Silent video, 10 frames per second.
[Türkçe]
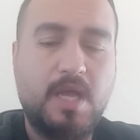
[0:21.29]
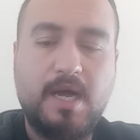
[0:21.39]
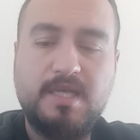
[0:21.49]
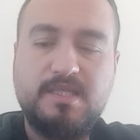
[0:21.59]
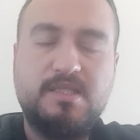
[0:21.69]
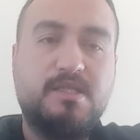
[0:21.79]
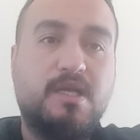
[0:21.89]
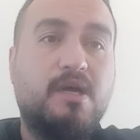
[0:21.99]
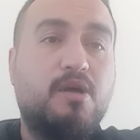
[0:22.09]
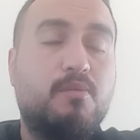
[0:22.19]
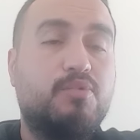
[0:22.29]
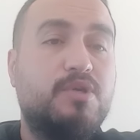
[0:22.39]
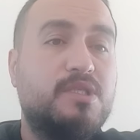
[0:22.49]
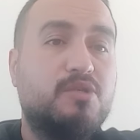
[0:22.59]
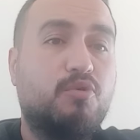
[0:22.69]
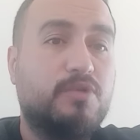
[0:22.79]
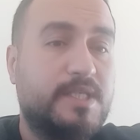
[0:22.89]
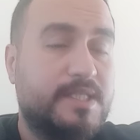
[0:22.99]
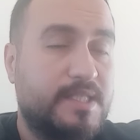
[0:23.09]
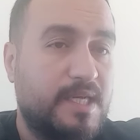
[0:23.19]
Aslında bu yazın
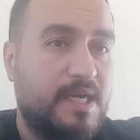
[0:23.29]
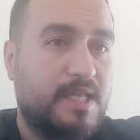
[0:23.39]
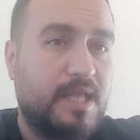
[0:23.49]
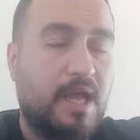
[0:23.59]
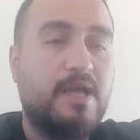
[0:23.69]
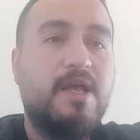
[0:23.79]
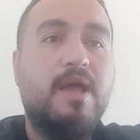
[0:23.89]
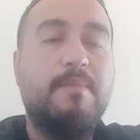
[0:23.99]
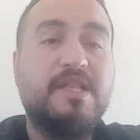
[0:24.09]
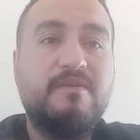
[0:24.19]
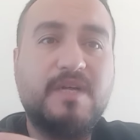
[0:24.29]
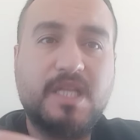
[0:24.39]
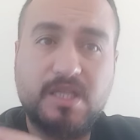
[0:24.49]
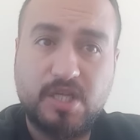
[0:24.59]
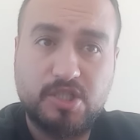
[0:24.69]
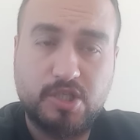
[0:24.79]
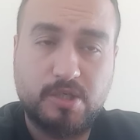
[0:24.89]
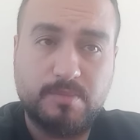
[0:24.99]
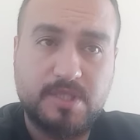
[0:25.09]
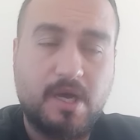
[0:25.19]
ortasına kadar emekli
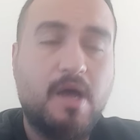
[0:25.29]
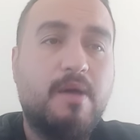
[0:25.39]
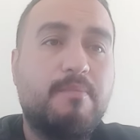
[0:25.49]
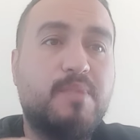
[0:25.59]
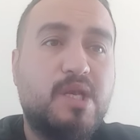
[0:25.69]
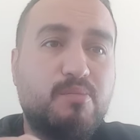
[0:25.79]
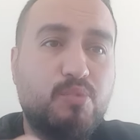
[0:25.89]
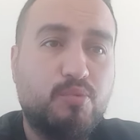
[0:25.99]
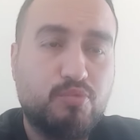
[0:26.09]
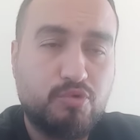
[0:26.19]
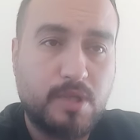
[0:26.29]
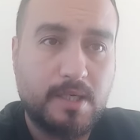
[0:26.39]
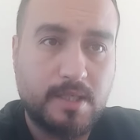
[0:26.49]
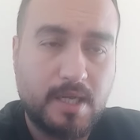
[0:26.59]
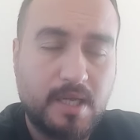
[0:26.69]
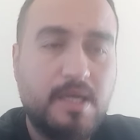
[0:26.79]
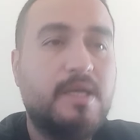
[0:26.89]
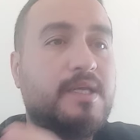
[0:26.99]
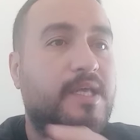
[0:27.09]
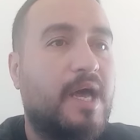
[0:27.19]
vatandaşlarımıza minimum tutarda
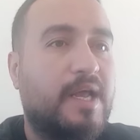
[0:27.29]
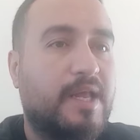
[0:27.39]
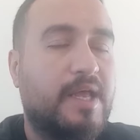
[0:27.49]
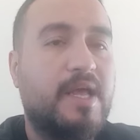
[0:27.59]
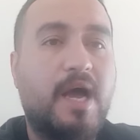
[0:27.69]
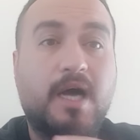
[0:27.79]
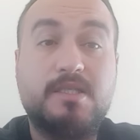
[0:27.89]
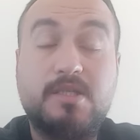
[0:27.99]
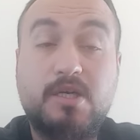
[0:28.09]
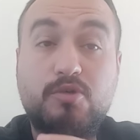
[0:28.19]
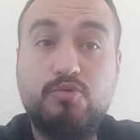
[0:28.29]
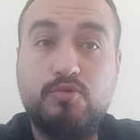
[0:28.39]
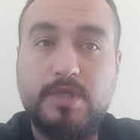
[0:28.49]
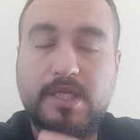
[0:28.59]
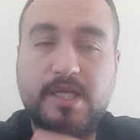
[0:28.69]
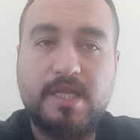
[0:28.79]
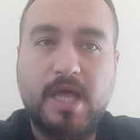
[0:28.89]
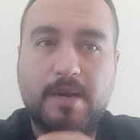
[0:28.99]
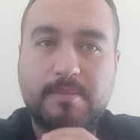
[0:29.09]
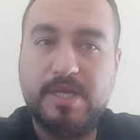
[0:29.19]
yani asgari ücret
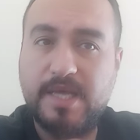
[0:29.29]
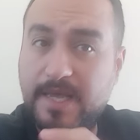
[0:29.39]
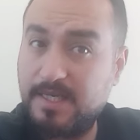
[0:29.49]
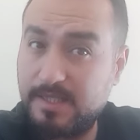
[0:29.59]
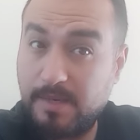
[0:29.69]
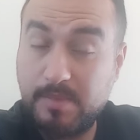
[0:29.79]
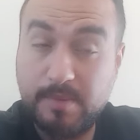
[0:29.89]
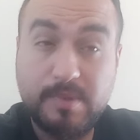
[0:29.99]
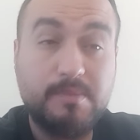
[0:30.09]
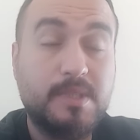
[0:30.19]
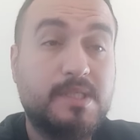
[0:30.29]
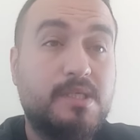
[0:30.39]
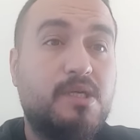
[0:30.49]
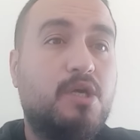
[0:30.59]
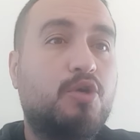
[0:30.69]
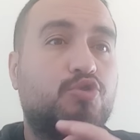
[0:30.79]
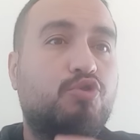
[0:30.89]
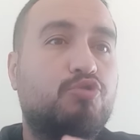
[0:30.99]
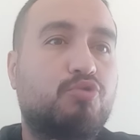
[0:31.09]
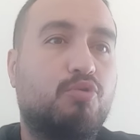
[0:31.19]
kadar bir ek zam yapılması
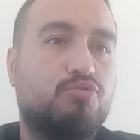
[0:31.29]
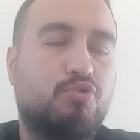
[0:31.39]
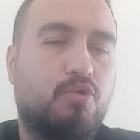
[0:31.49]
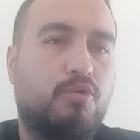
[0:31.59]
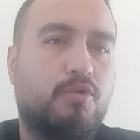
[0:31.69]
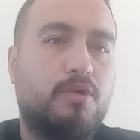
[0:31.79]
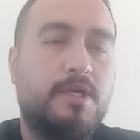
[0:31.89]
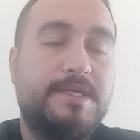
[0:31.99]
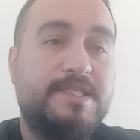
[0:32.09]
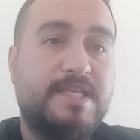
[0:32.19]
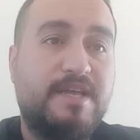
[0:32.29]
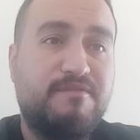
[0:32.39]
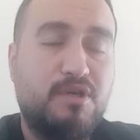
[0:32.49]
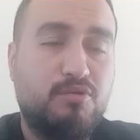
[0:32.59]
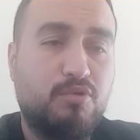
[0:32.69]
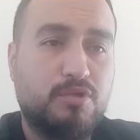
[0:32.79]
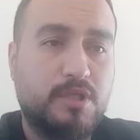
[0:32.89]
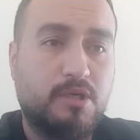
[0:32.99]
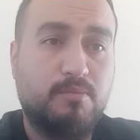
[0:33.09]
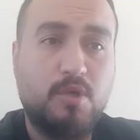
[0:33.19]
söz konusu oluyor. Sevgili
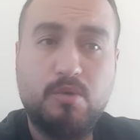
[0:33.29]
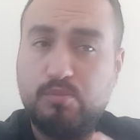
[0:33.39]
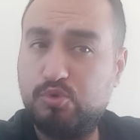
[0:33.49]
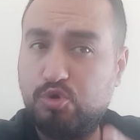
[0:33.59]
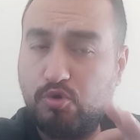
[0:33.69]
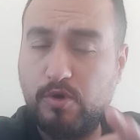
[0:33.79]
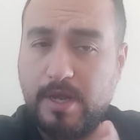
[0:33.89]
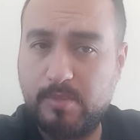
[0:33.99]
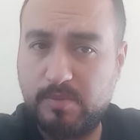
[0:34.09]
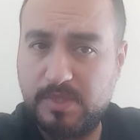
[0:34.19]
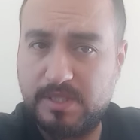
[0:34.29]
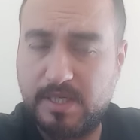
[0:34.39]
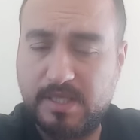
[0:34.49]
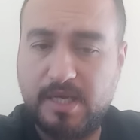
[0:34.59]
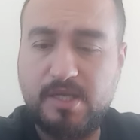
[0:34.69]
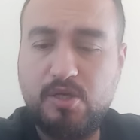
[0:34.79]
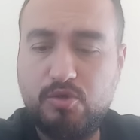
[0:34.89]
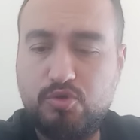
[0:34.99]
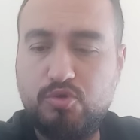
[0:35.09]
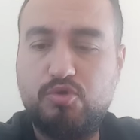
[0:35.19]
dostlarım bu çok önemli bir detay.
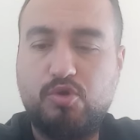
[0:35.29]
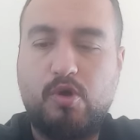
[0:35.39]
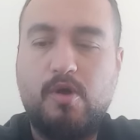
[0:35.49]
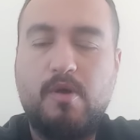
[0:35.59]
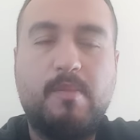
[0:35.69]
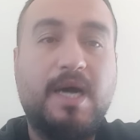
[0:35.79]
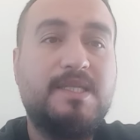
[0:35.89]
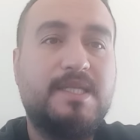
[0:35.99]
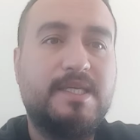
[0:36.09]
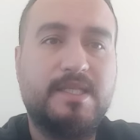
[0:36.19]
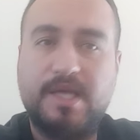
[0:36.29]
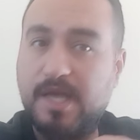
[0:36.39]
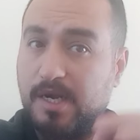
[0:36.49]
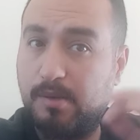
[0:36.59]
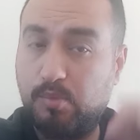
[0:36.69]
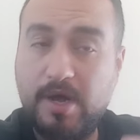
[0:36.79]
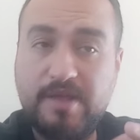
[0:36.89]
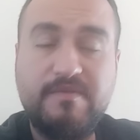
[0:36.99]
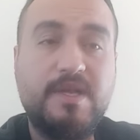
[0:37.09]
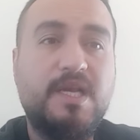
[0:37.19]
Çünkü Mart ayında yani bu
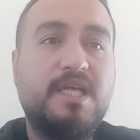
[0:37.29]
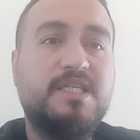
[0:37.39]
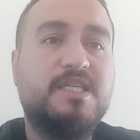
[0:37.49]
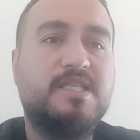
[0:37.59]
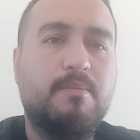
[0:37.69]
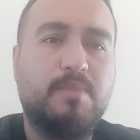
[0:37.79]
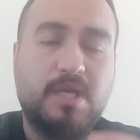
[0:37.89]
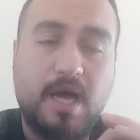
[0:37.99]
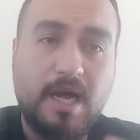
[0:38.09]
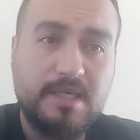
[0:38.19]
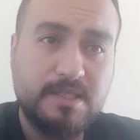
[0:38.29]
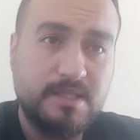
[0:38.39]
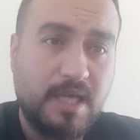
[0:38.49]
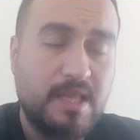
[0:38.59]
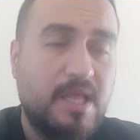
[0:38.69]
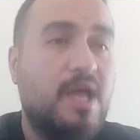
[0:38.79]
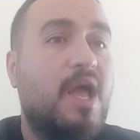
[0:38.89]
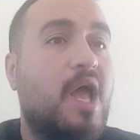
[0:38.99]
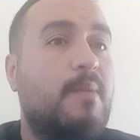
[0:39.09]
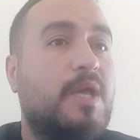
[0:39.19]
ay verilecek zammın ardından
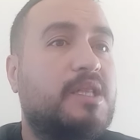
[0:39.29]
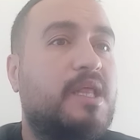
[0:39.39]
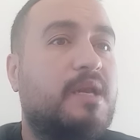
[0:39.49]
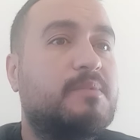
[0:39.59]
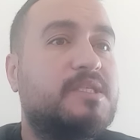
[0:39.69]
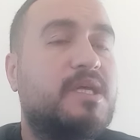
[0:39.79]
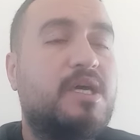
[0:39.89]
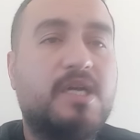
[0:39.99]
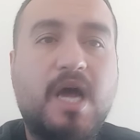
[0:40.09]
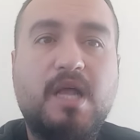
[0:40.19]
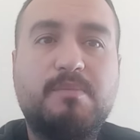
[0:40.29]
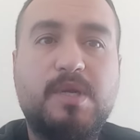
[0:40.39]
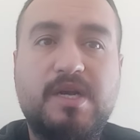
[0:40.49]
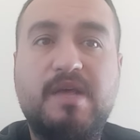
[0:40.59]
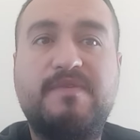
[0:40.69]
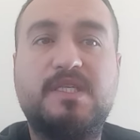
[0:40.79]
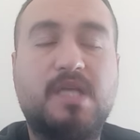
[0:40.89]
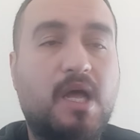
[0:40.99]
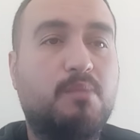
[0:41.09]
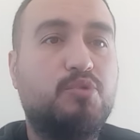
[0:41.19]
emeklerimiz rahat bir nefes
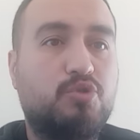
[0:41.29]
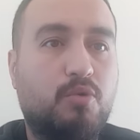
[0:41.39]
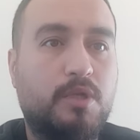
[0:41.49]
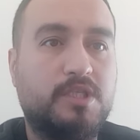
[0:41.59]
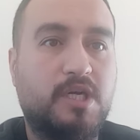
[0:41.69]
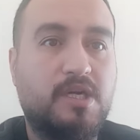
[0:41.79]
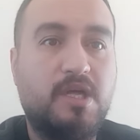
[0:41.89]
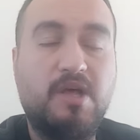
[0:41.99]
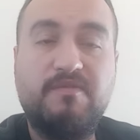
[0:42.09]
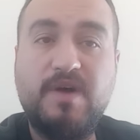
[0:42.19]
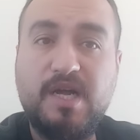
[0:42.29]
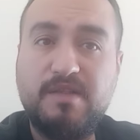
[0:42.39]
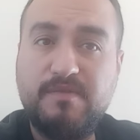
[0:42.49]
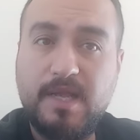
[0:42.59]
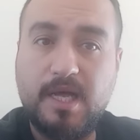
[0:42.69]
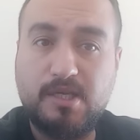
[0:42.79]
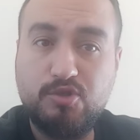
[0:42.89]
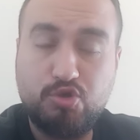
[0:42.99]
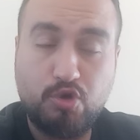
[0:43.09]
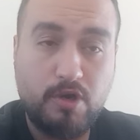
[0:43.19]
almış olacak. Fakat ve lakin
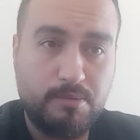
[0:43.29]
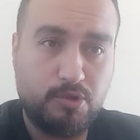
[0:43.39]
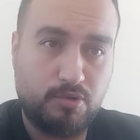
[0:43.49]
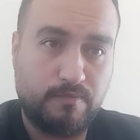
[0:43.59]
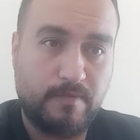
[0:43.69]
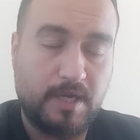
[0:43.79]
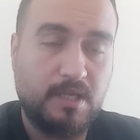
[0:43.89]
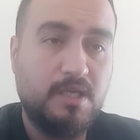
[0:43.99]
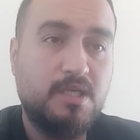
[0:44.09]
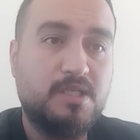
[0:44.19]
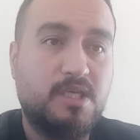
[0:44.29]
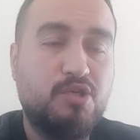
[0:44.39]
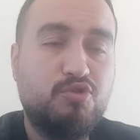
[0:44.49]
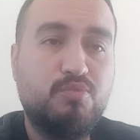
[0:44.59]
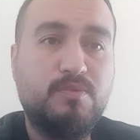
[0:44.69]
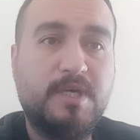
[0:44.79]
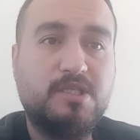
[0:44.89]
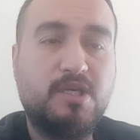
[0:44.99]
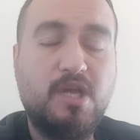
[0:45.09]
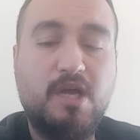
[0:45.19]
şöyle bir durum var. Sayın
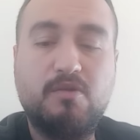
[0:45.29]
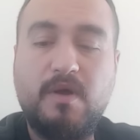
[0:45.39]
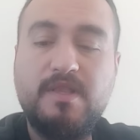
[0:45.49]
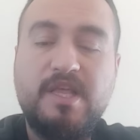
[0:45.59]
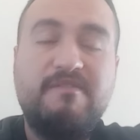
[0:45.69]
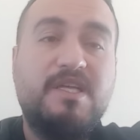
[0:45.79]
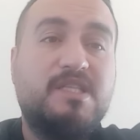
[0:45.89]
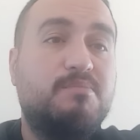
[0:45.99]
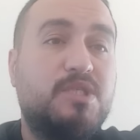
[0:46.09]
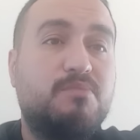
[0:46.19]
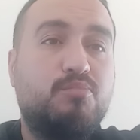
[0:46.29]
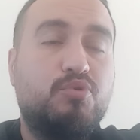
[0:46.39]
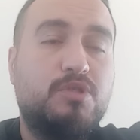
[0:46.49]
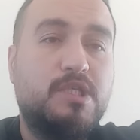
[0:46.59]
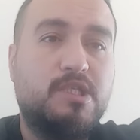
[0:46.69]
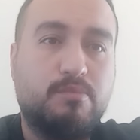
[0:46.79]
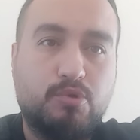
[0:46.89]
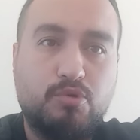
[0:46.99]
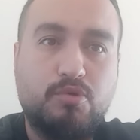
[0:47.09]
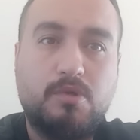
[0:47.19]
Cumhurbaşkanı Erdoğan devletimizin bütçesi
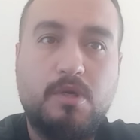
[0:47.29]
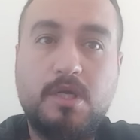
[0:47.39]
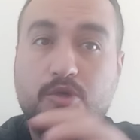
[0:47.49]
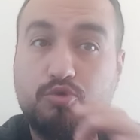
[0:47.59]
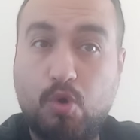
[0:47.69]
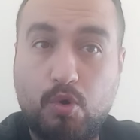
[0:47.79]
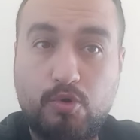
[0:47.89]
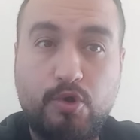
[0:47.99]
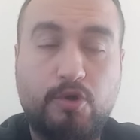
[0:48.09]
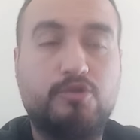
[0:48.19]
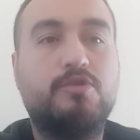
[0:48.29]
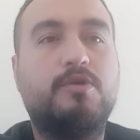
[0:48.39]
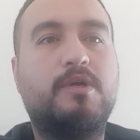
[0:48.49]
bunu zorluyor.